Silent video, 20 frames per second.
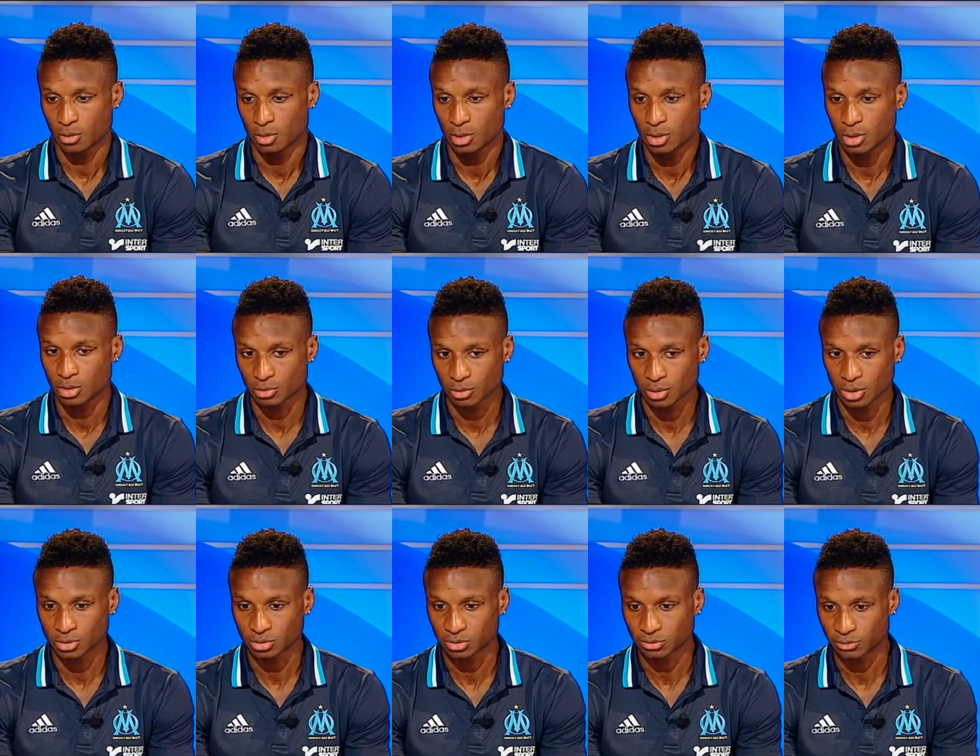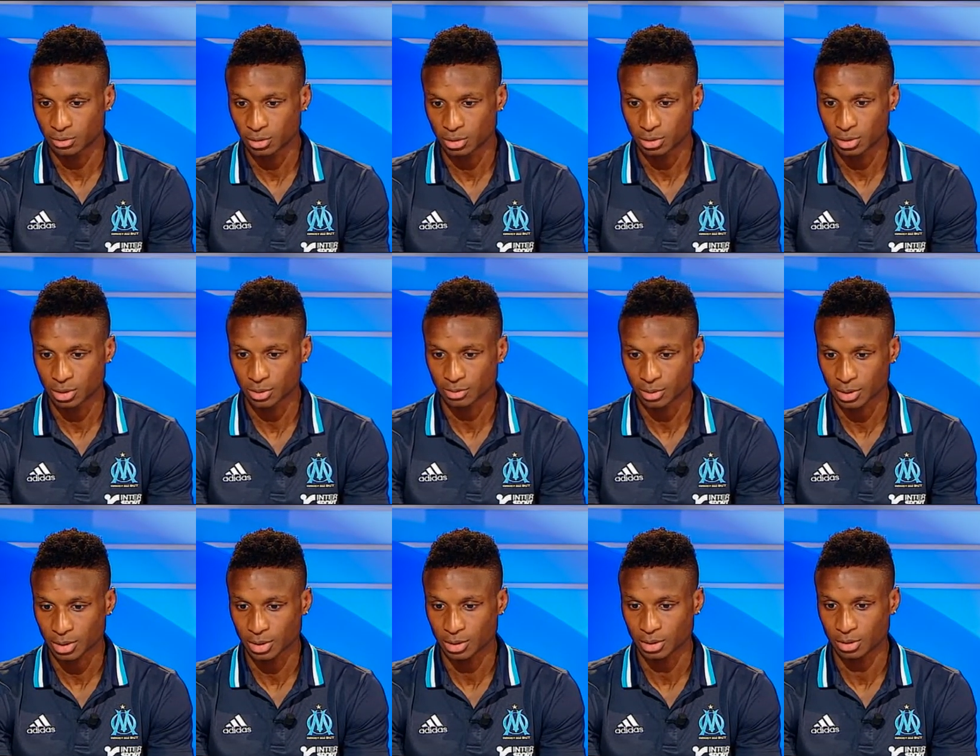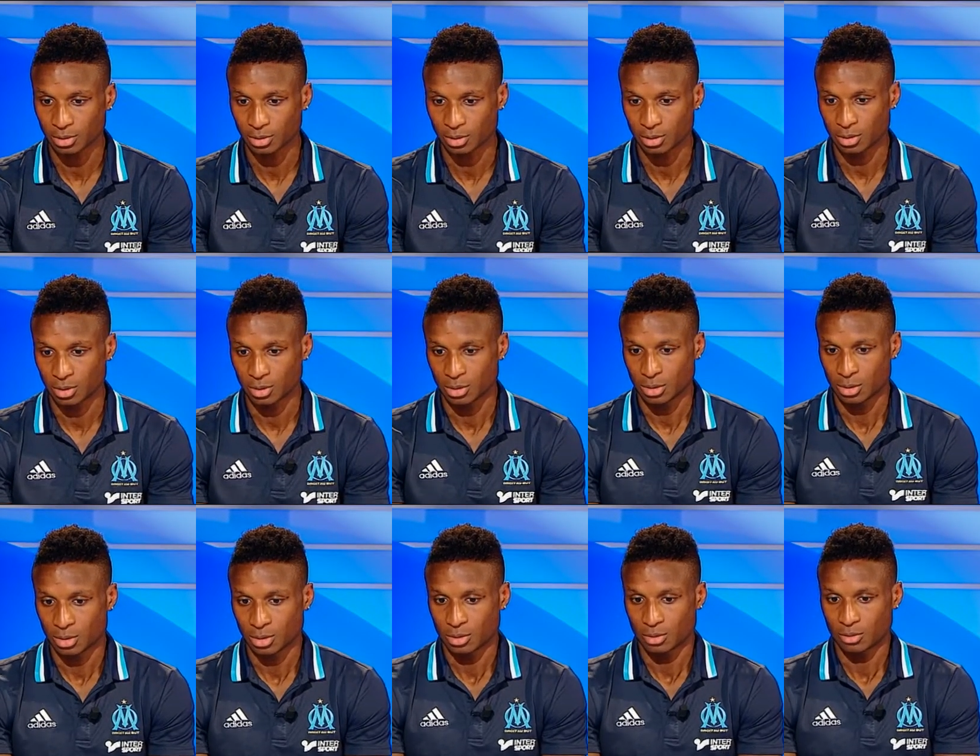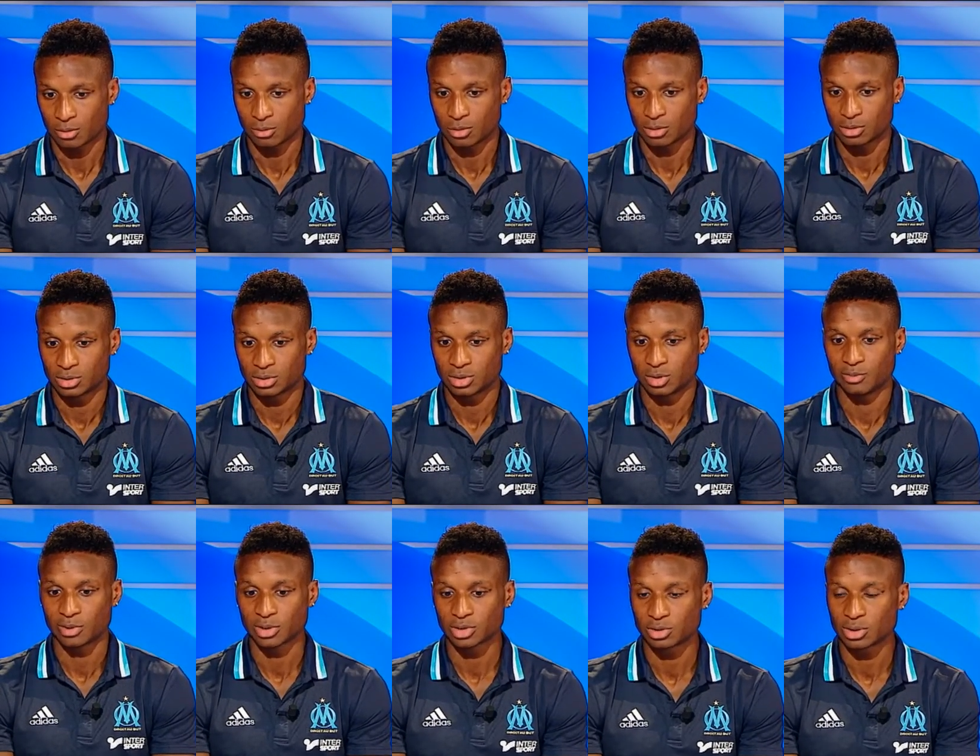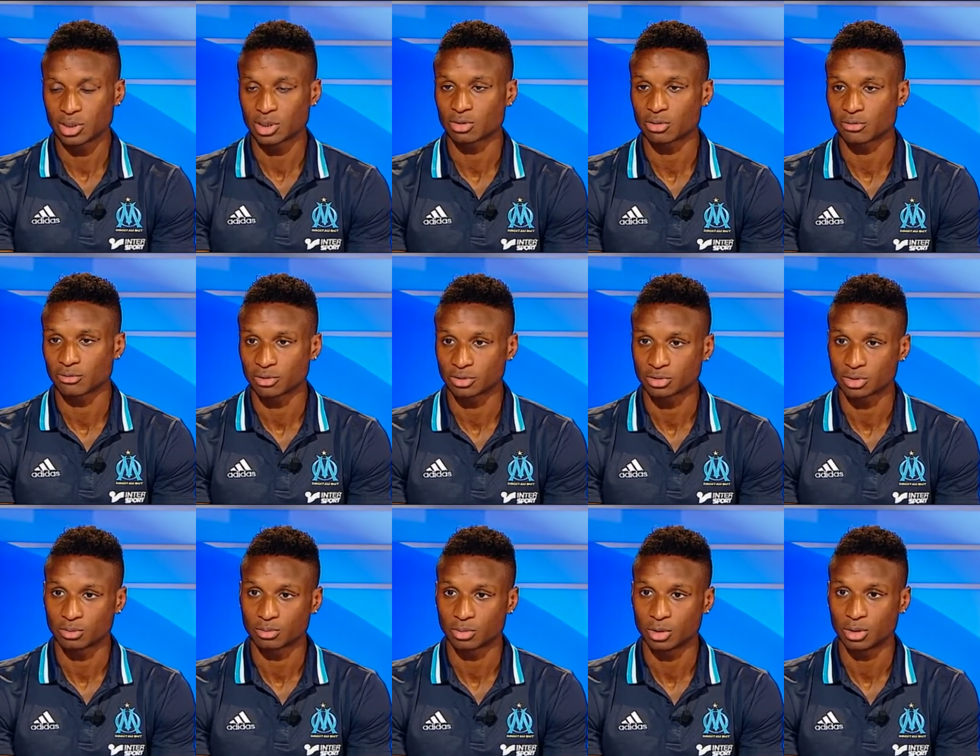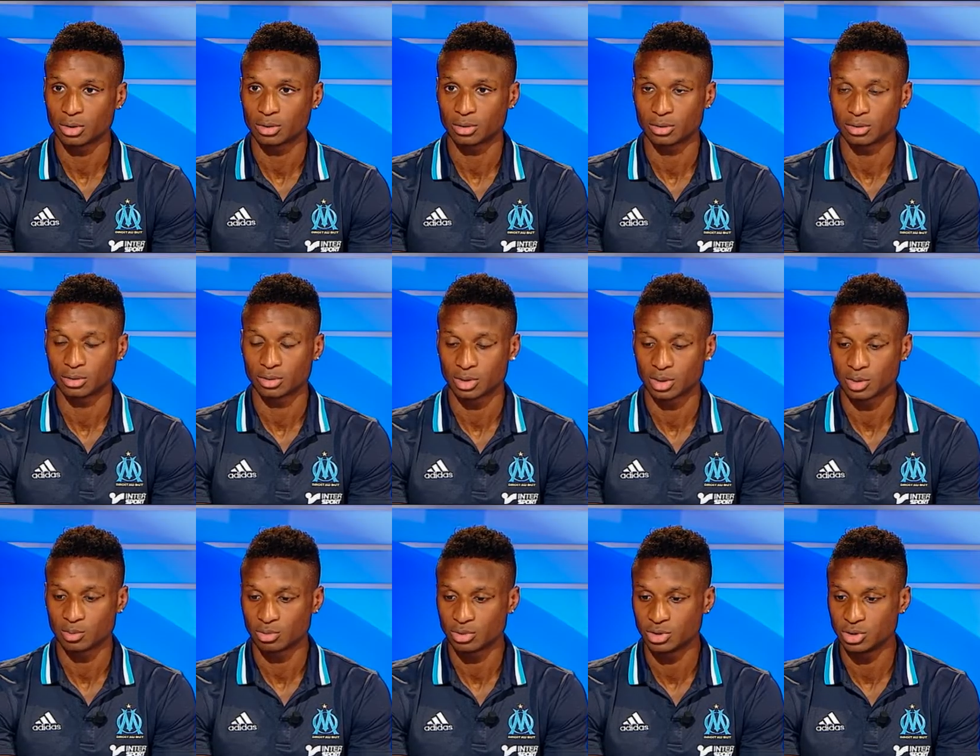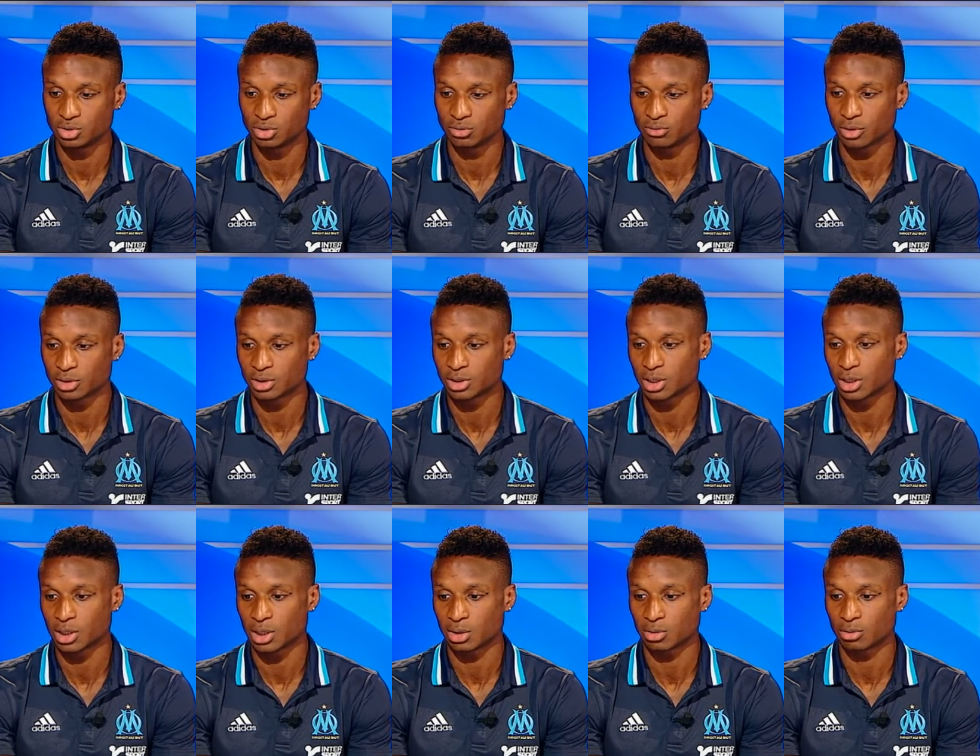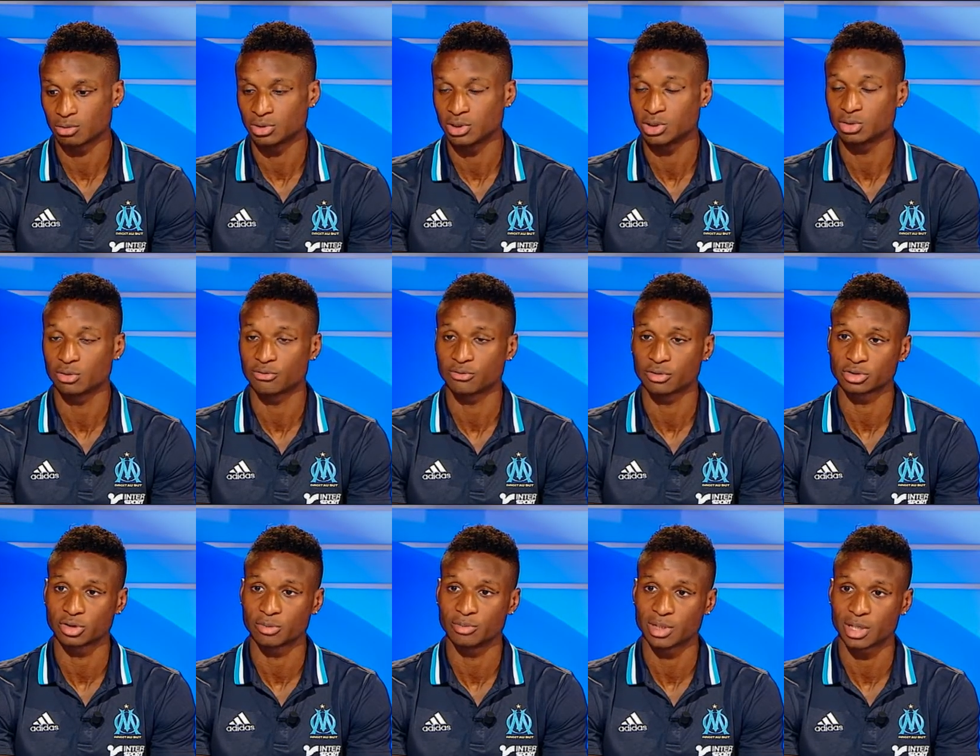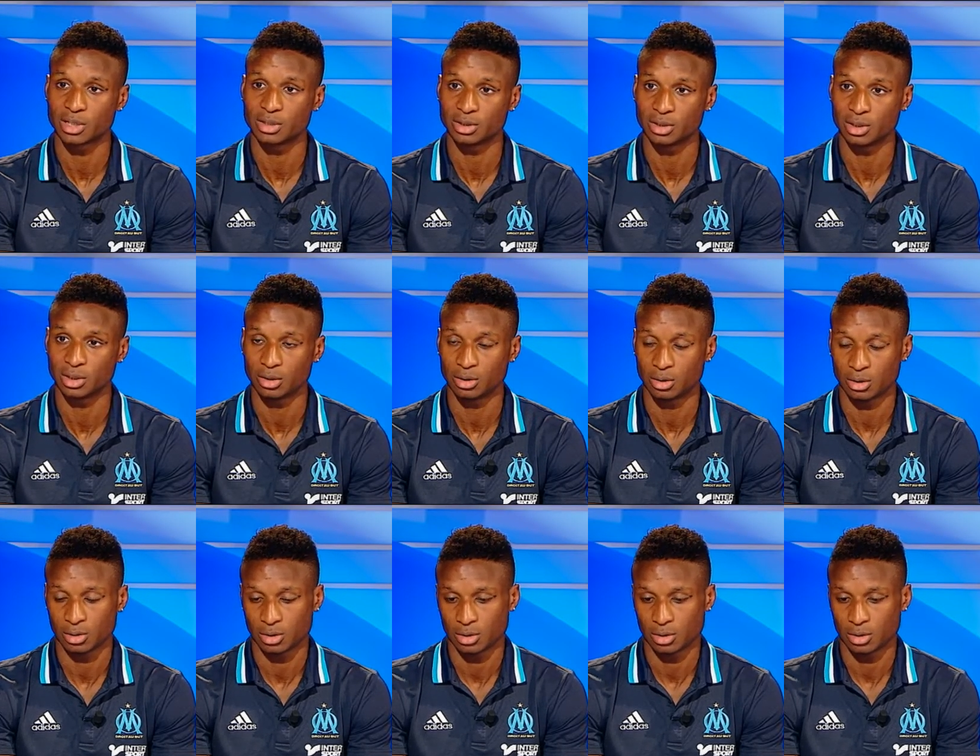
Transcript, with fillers: Oui, il y a une relation forte. Après, c'est une personne qui a confiance en moi, qui me dit souvent qu'il a aussi confiance en mes qualités.